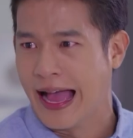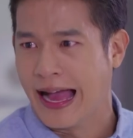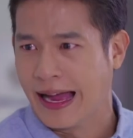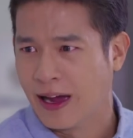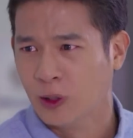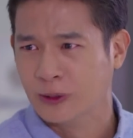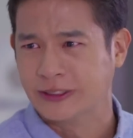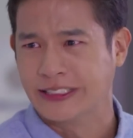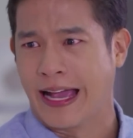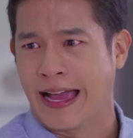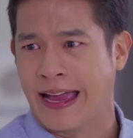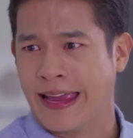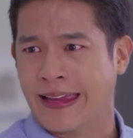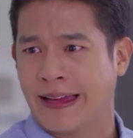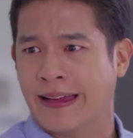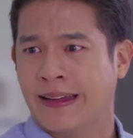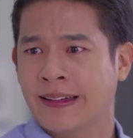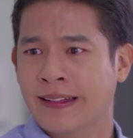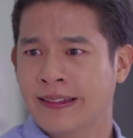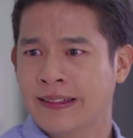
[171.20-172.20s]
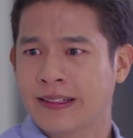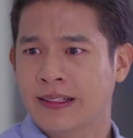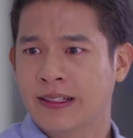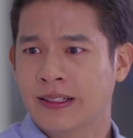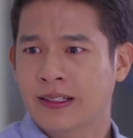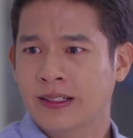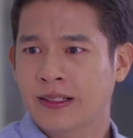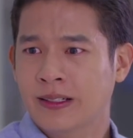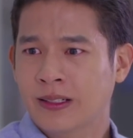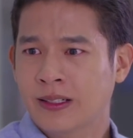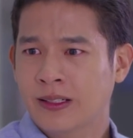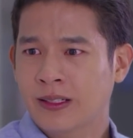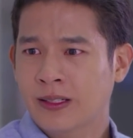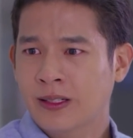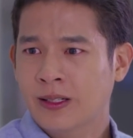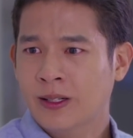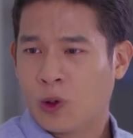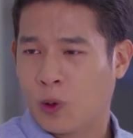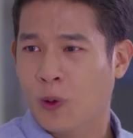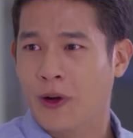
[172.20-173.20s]
ทางเข้าใจอ่ะ
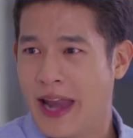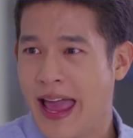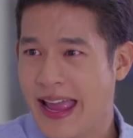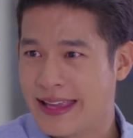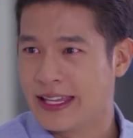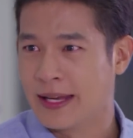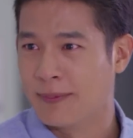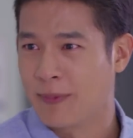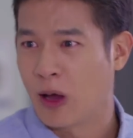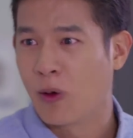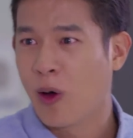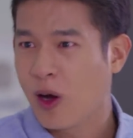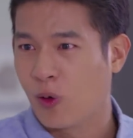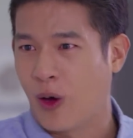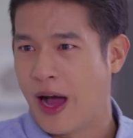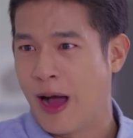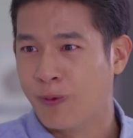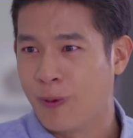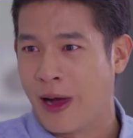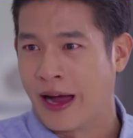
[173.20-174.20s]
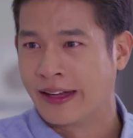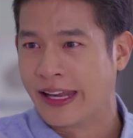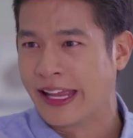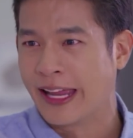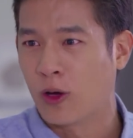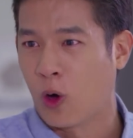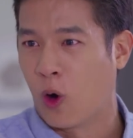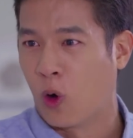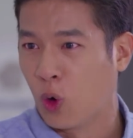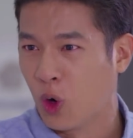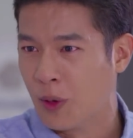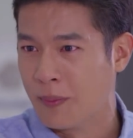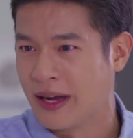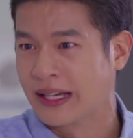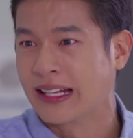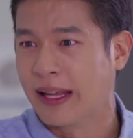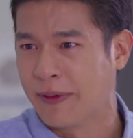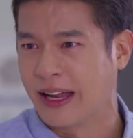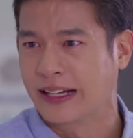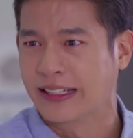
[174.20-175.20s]
คุณได้ยินไหมว่าความหวังดีของคุณมัน
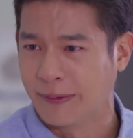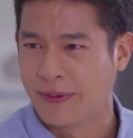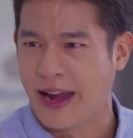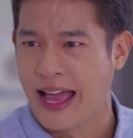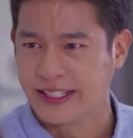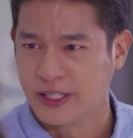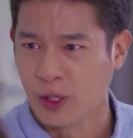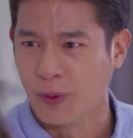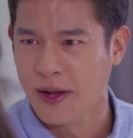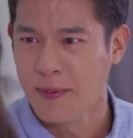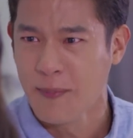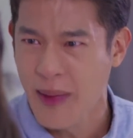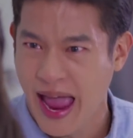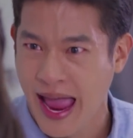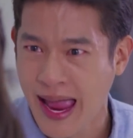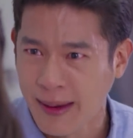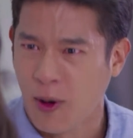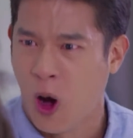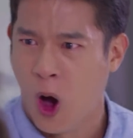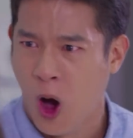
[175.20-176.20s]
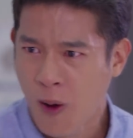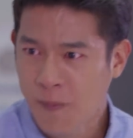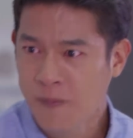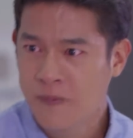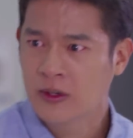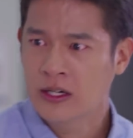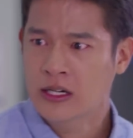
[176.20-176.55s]
กำลังทำลายชีวิตแม่ผม